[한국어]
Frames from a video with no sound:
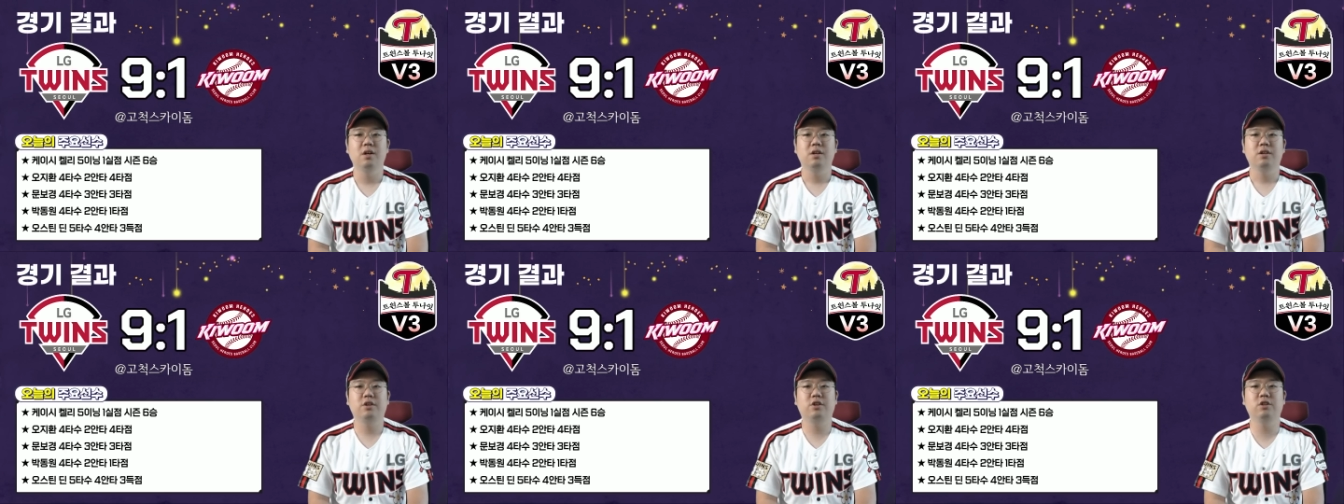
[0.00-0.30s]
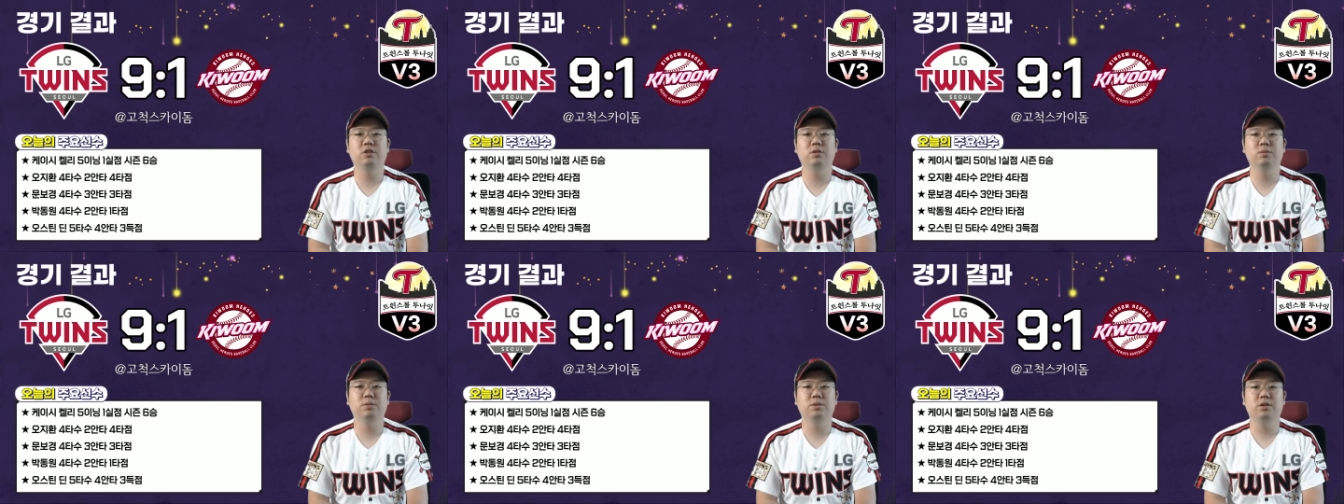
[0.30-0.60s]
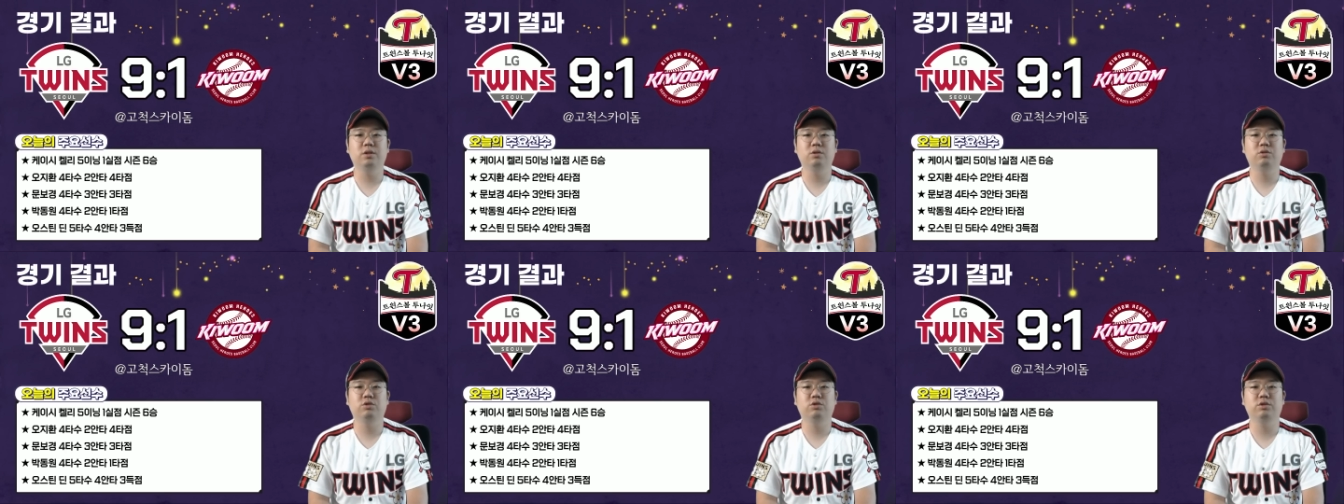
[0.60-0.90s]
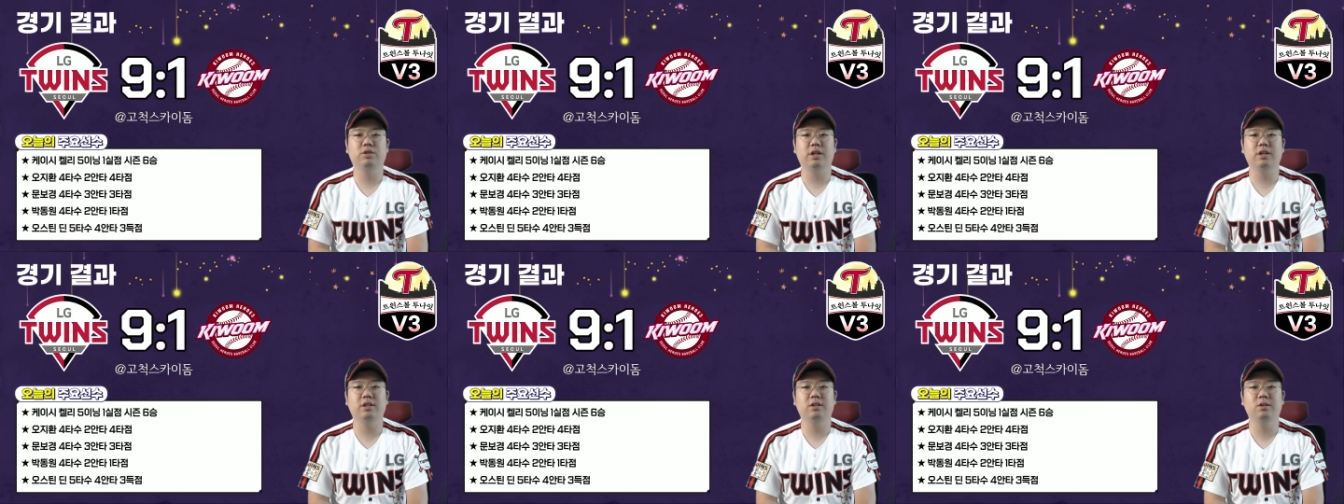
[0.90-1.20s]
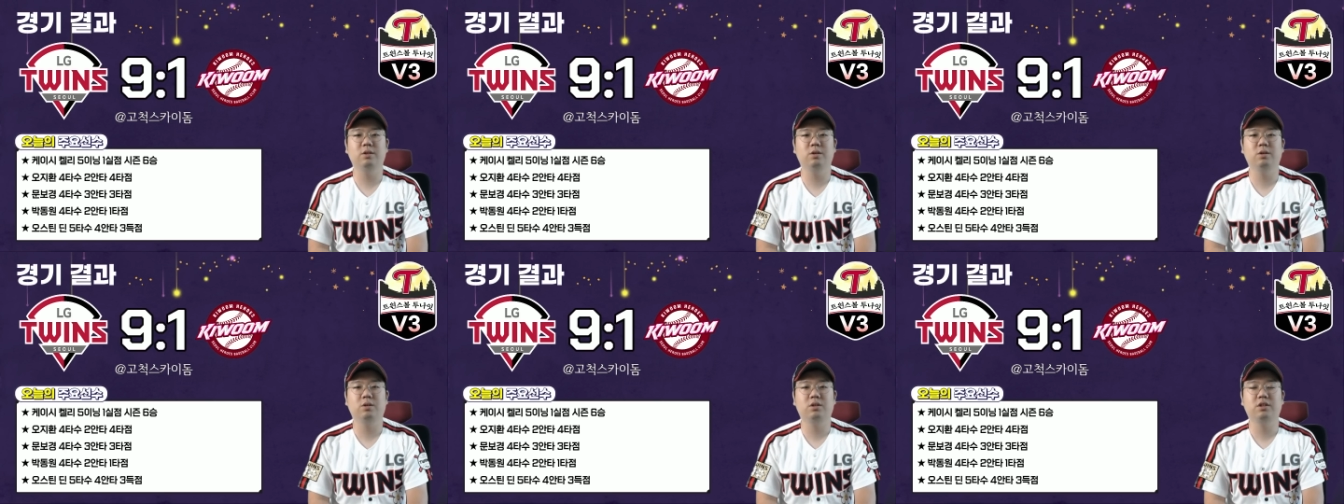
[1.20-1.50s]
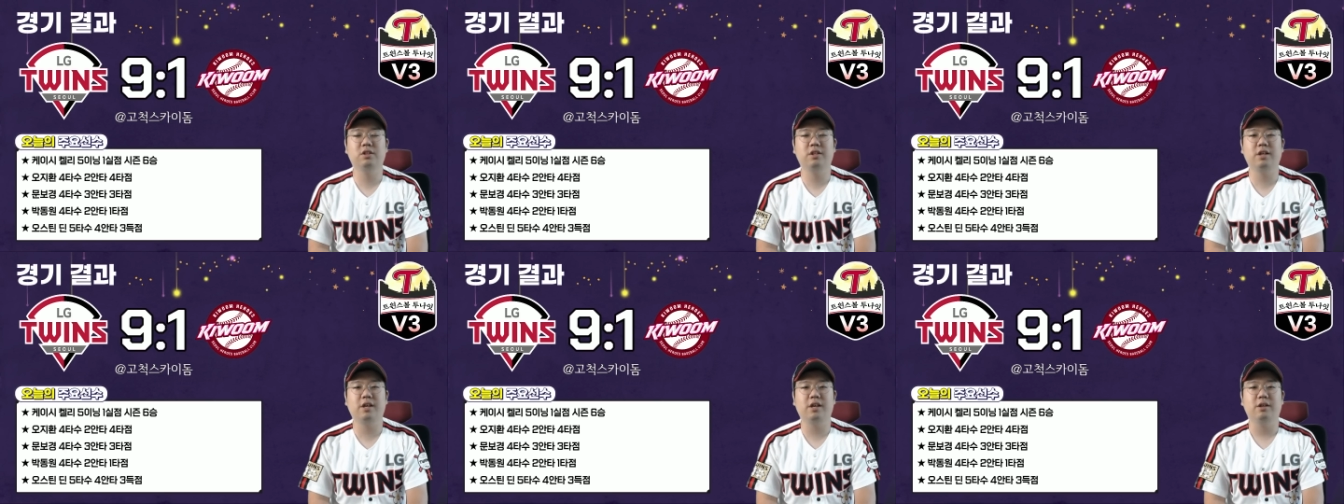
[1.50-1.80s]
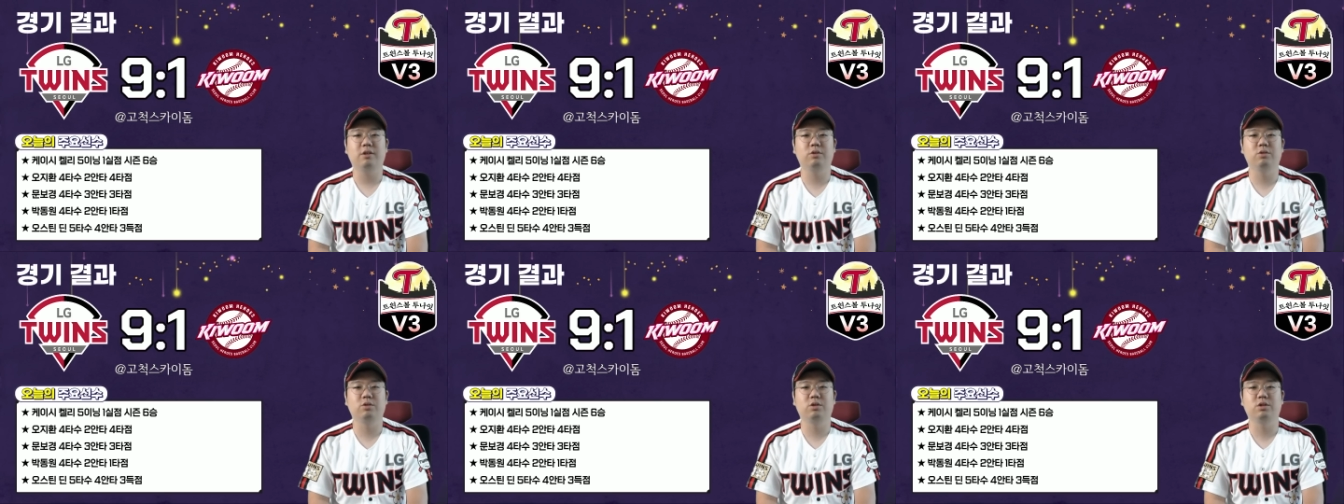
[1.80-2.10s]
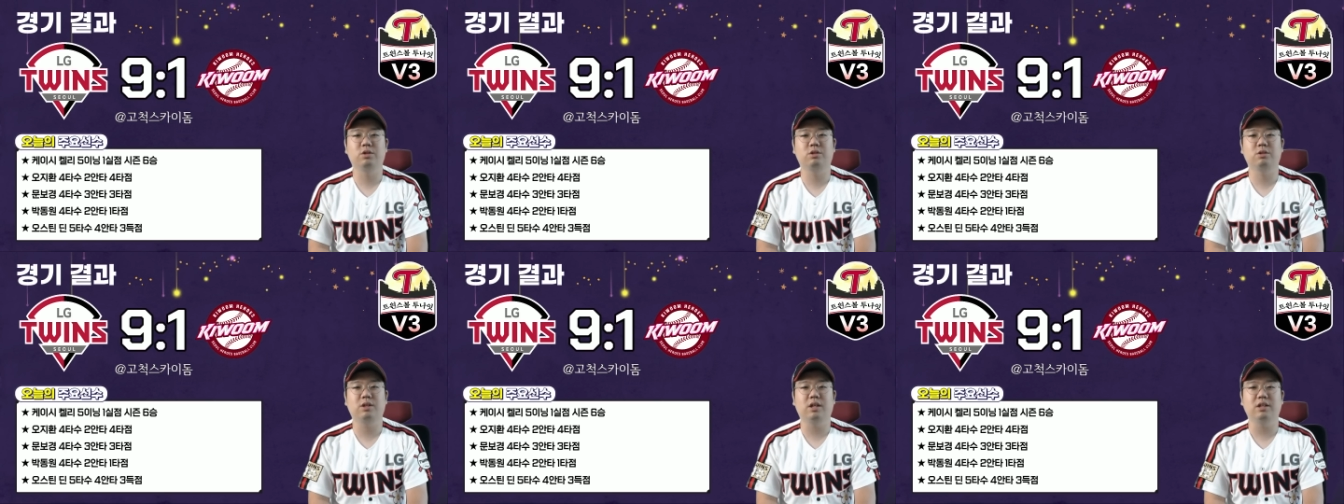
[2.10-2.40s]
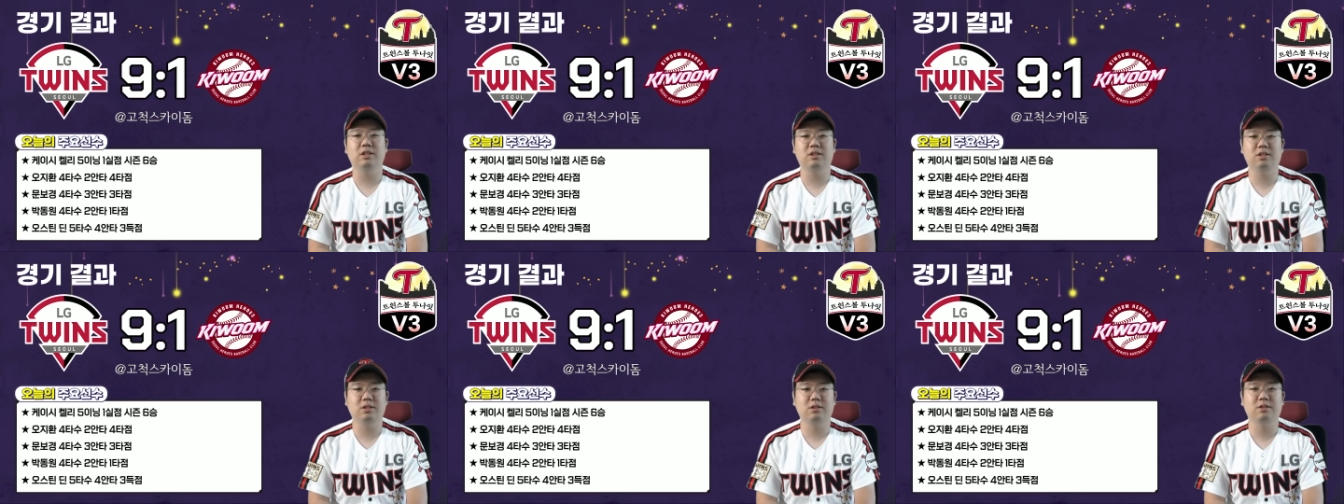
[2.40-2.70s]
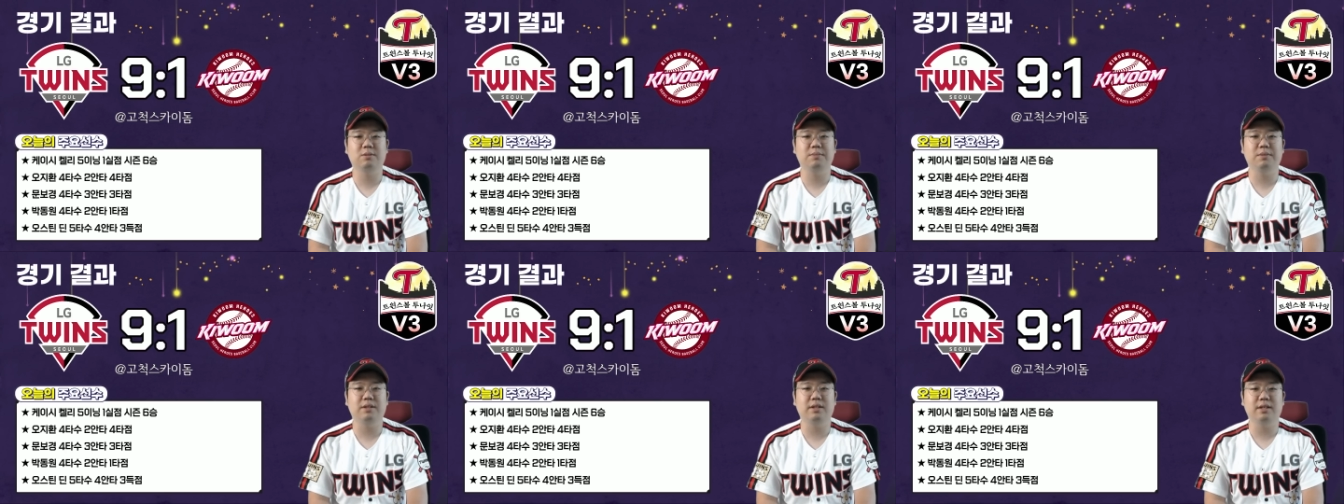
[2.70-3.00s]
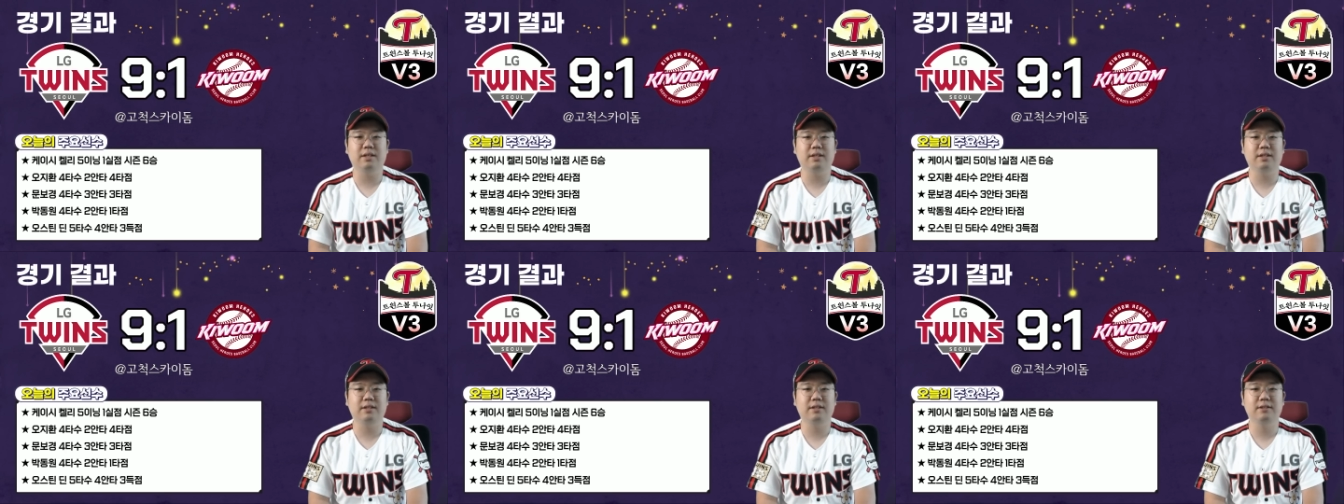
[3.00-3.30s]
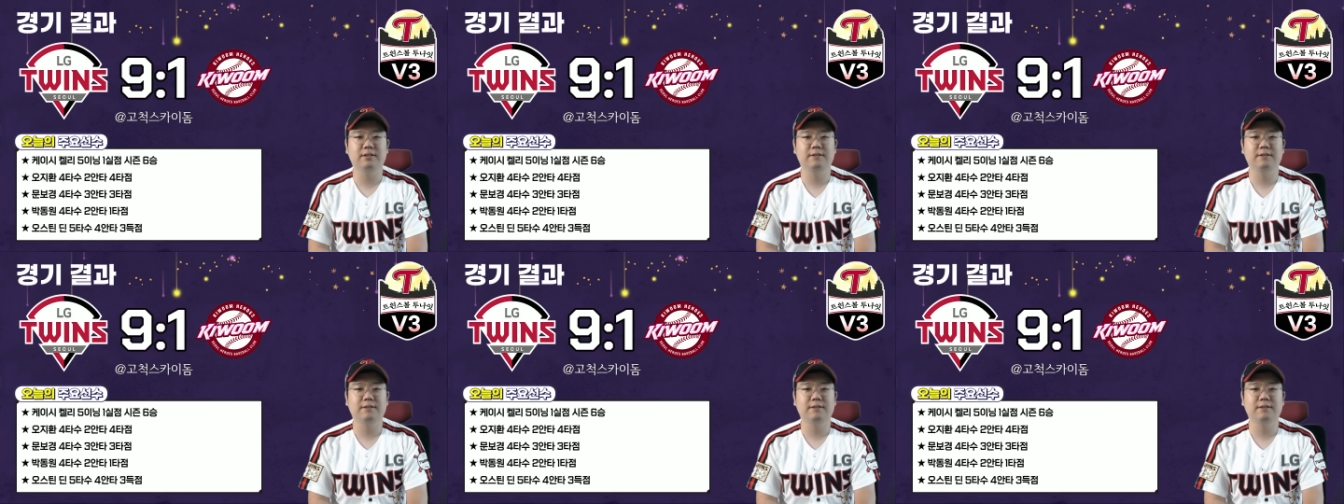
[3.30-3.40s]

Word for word: 키움을 구 대 일로 크게 누를 수가 있었습니다.